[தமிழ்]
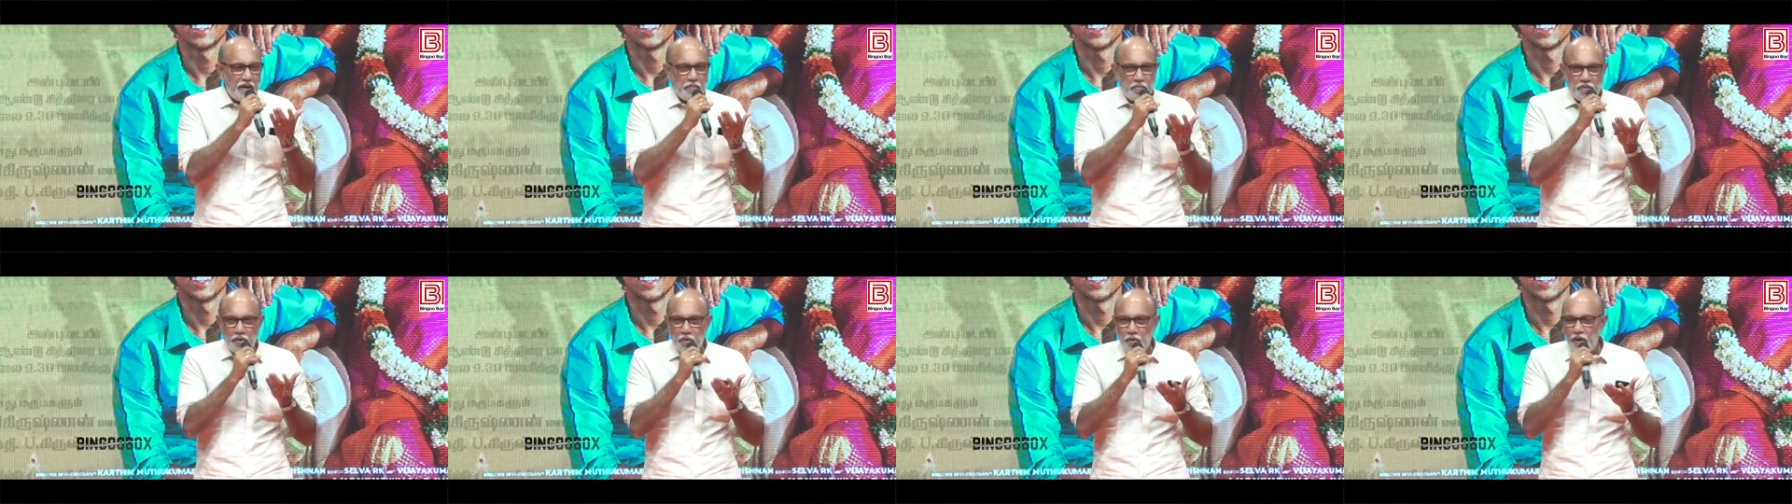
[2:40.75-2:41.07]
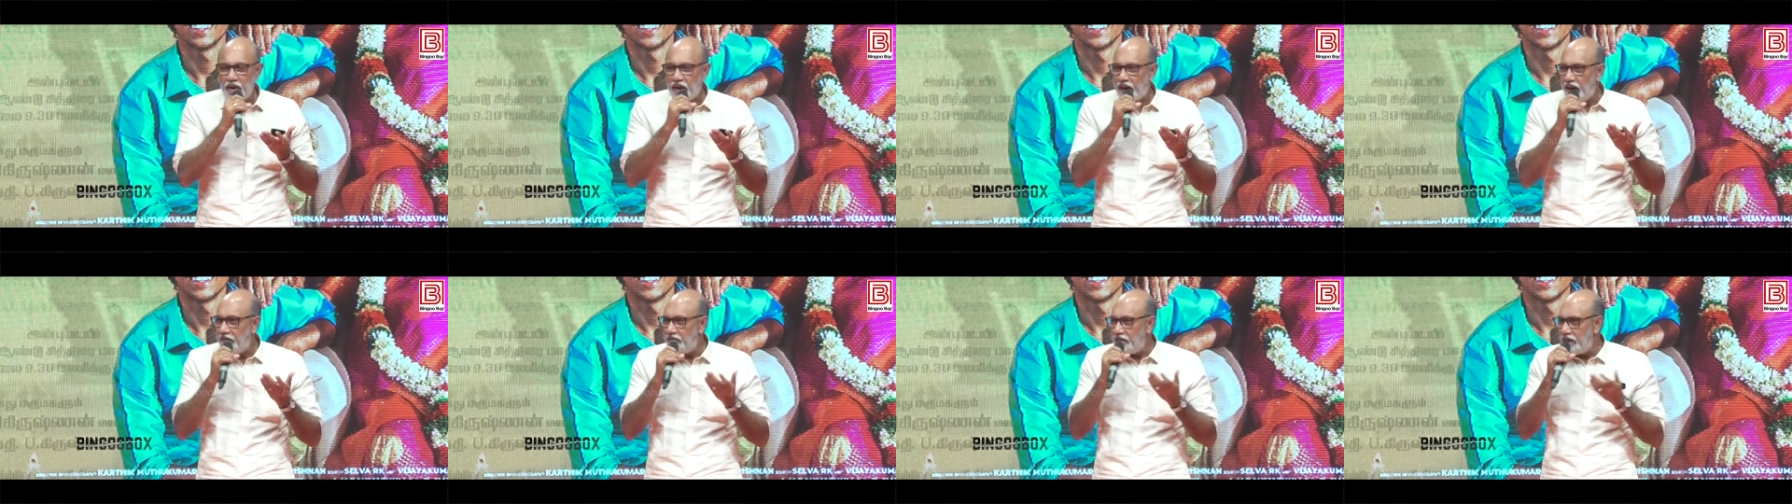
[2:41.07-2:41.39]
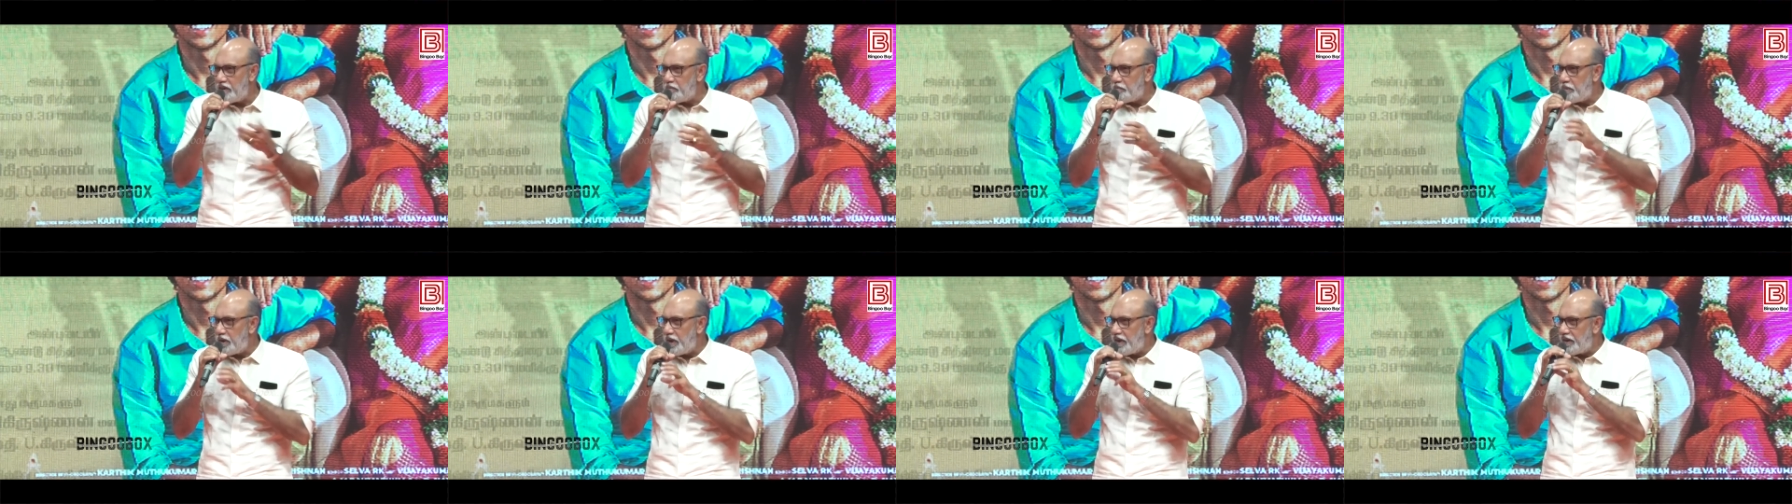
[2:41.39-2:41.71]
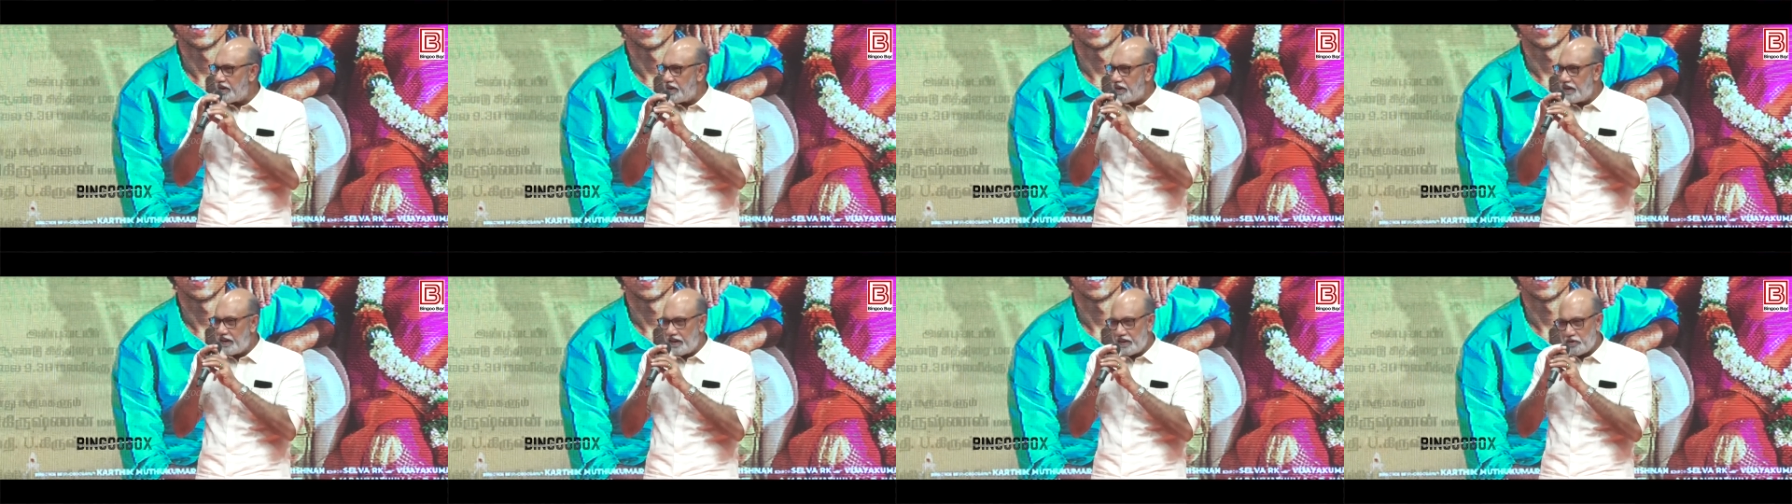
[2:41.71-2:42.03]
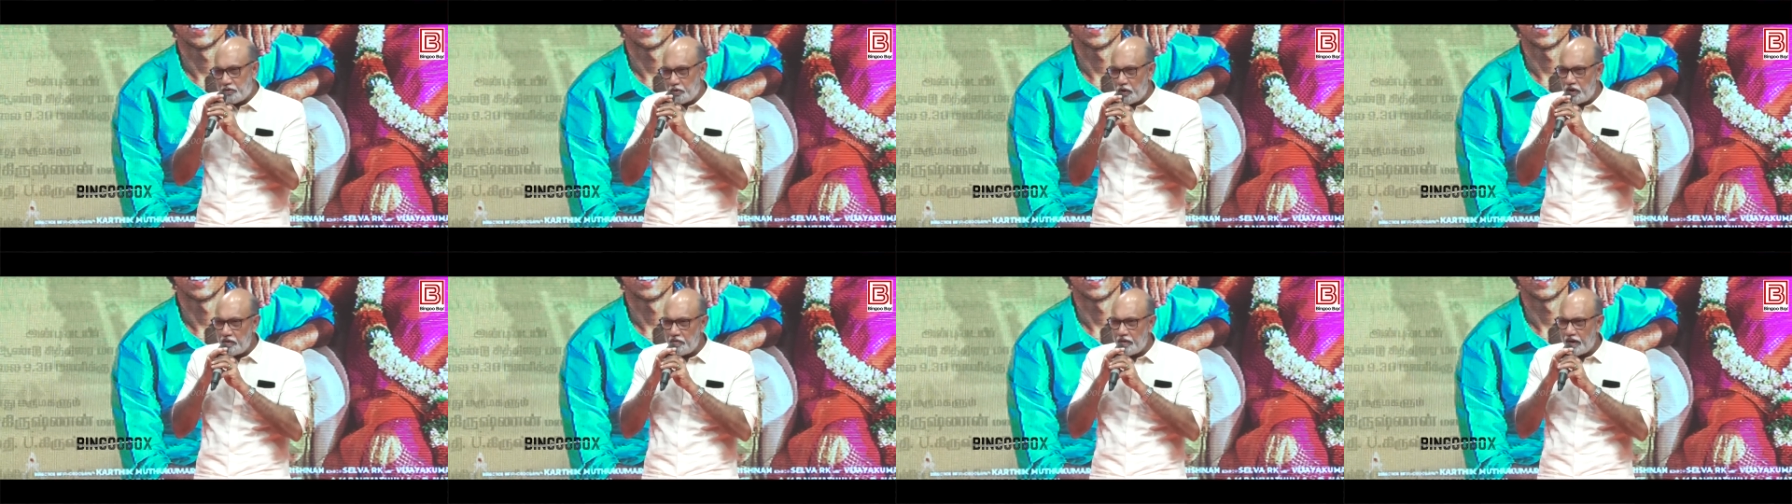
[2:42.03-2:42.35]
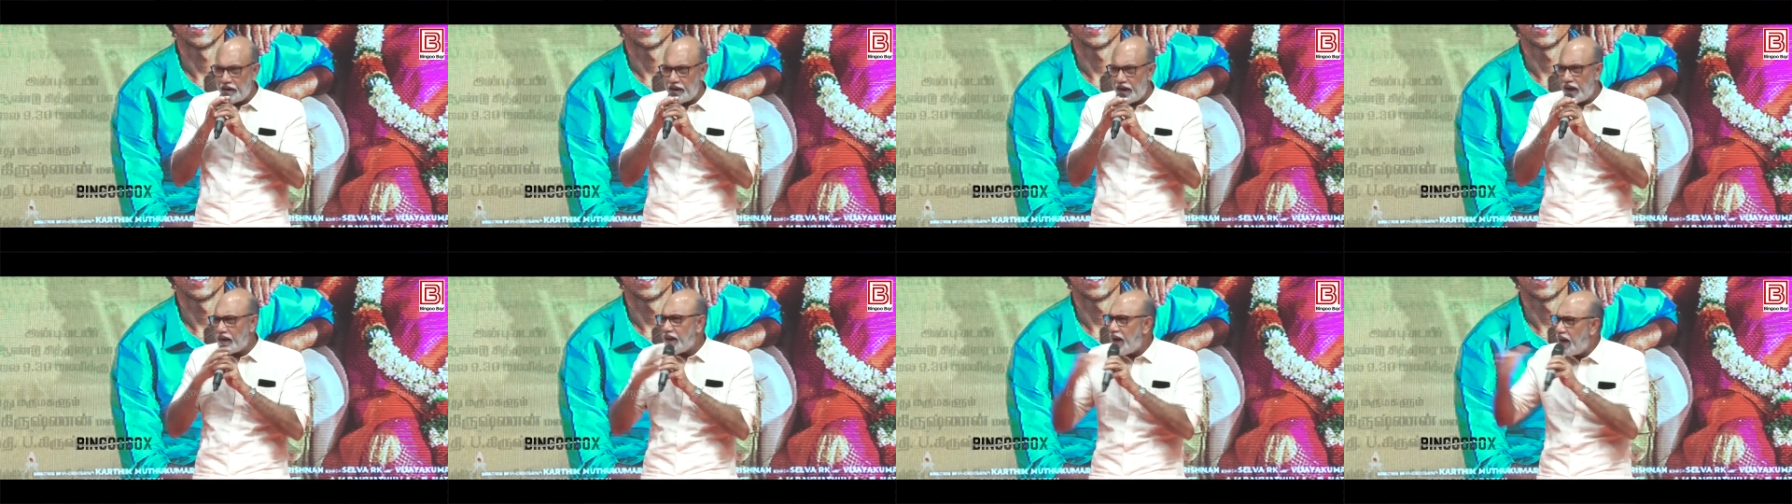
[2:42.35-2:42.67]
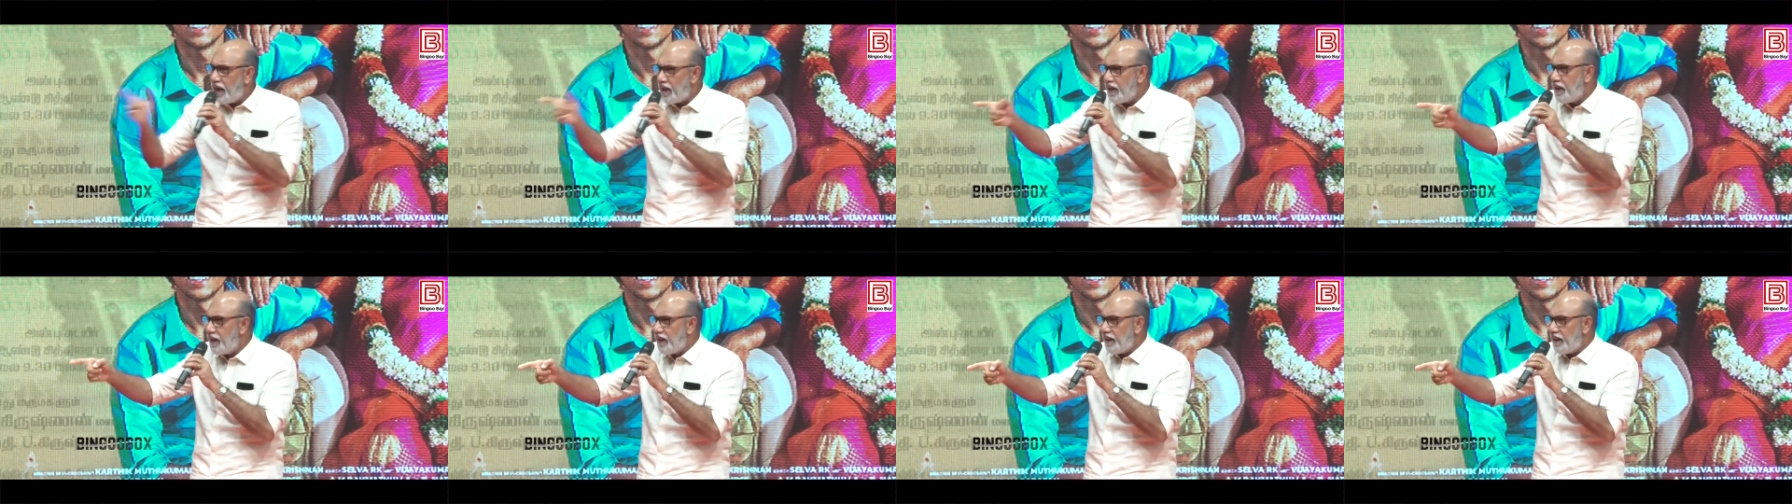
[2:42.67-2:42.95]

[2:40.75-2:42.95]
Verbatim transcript: அப்படின்னு கவண்டமணி என்ன சொல்லுவார் அக்கா